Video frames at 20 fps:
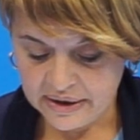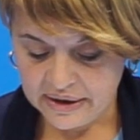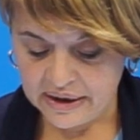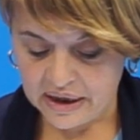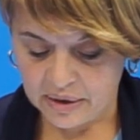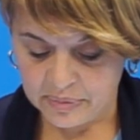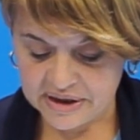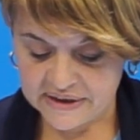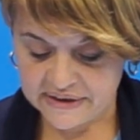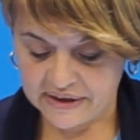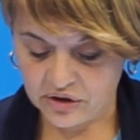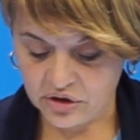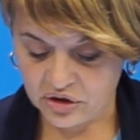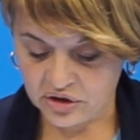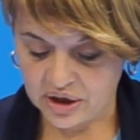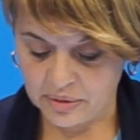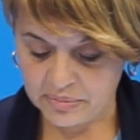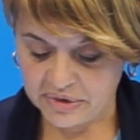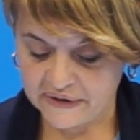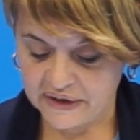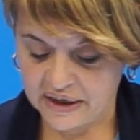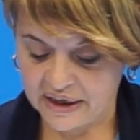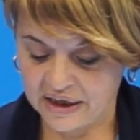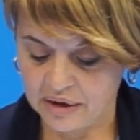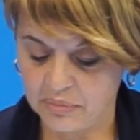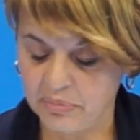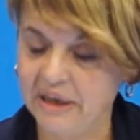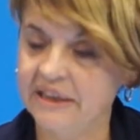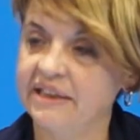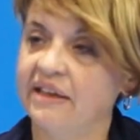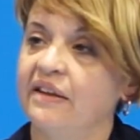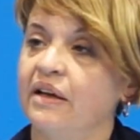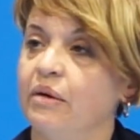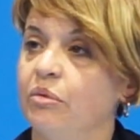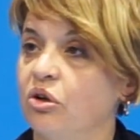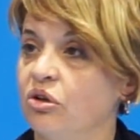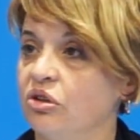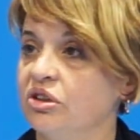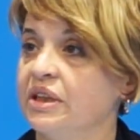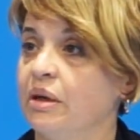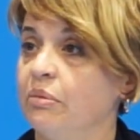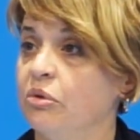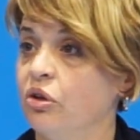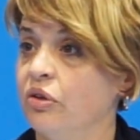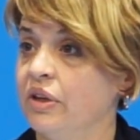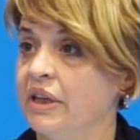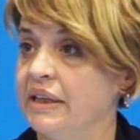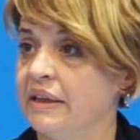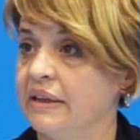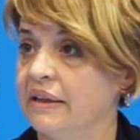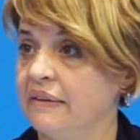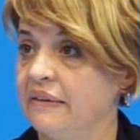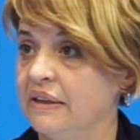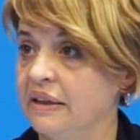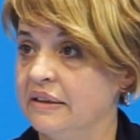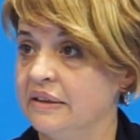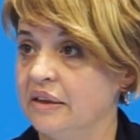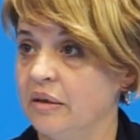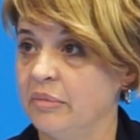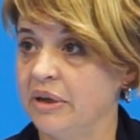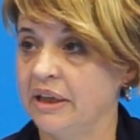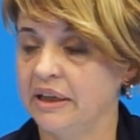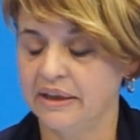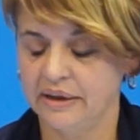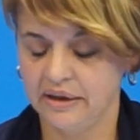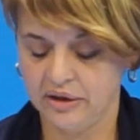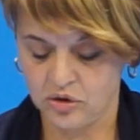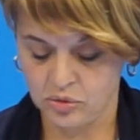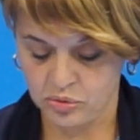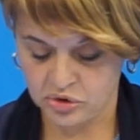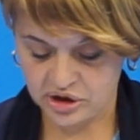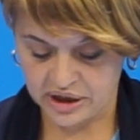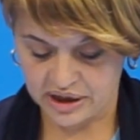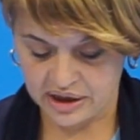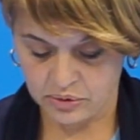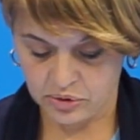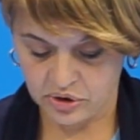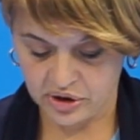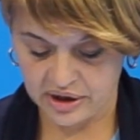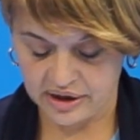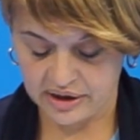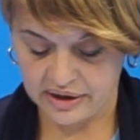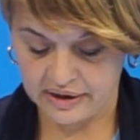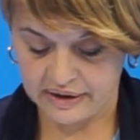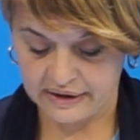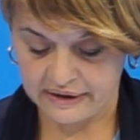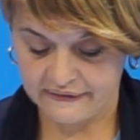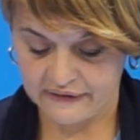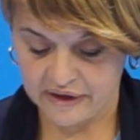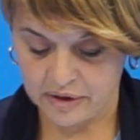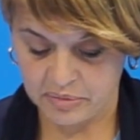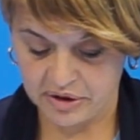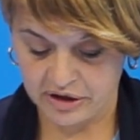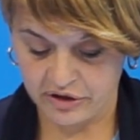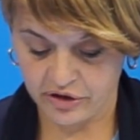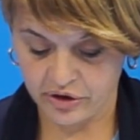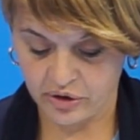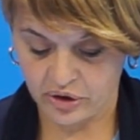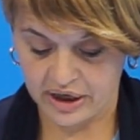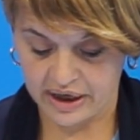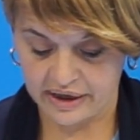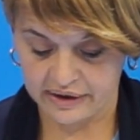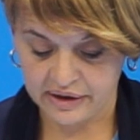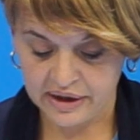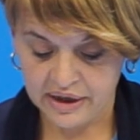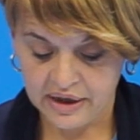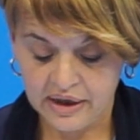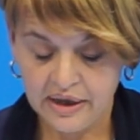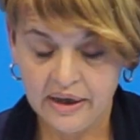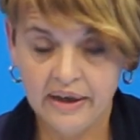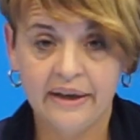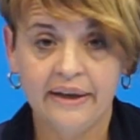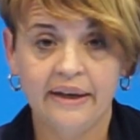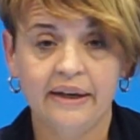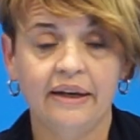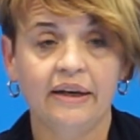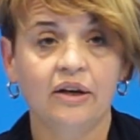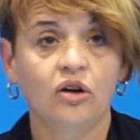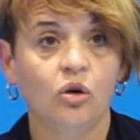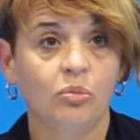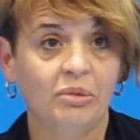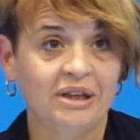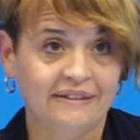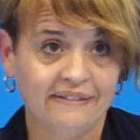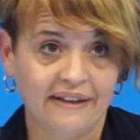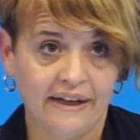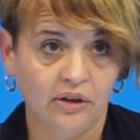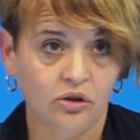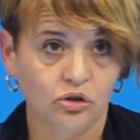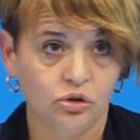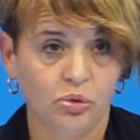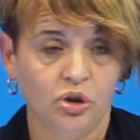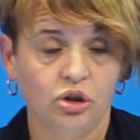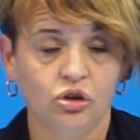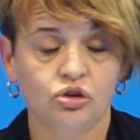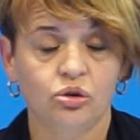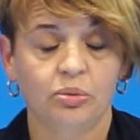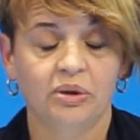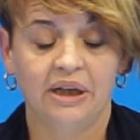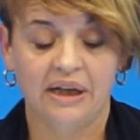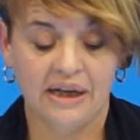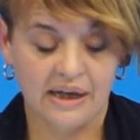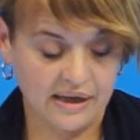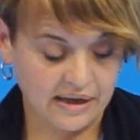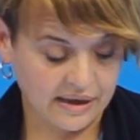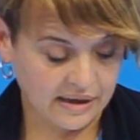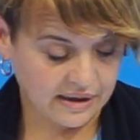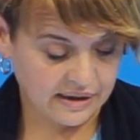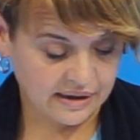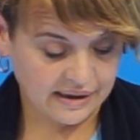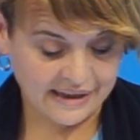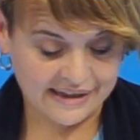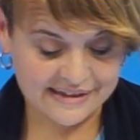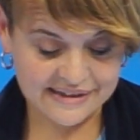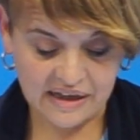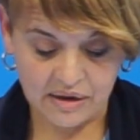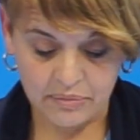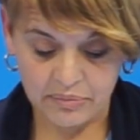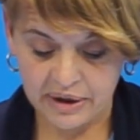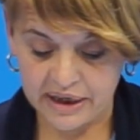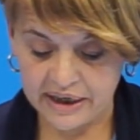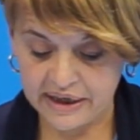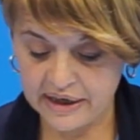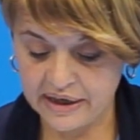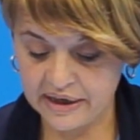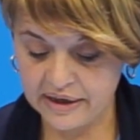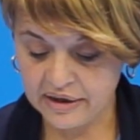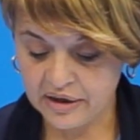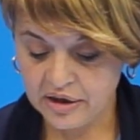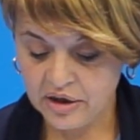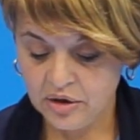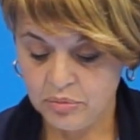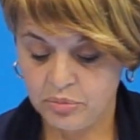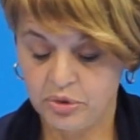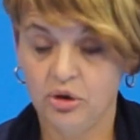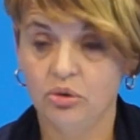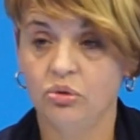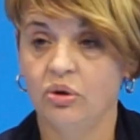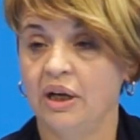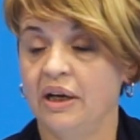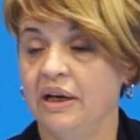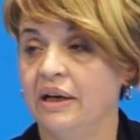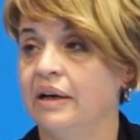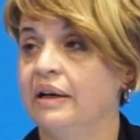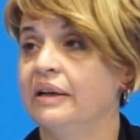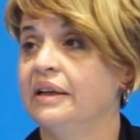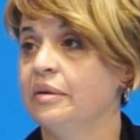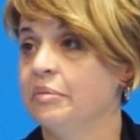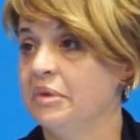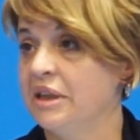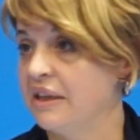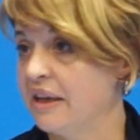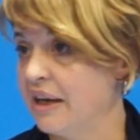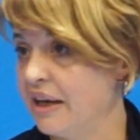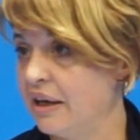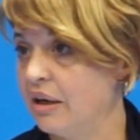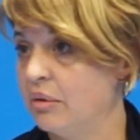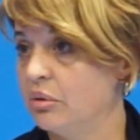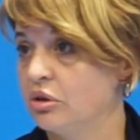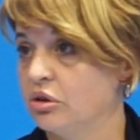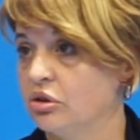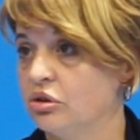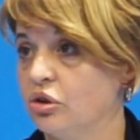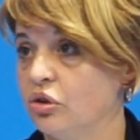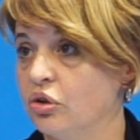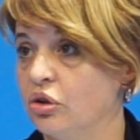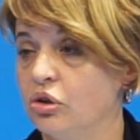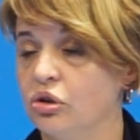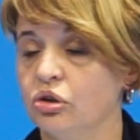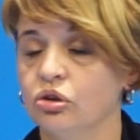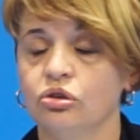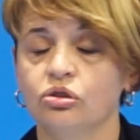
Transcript: y la presentación también de la campaña de abono y se habló del tema que, como se acabó de, mencionar. Eh, comentaros, bueno, sobre la, asamblea, por unanimidad, bueno, todos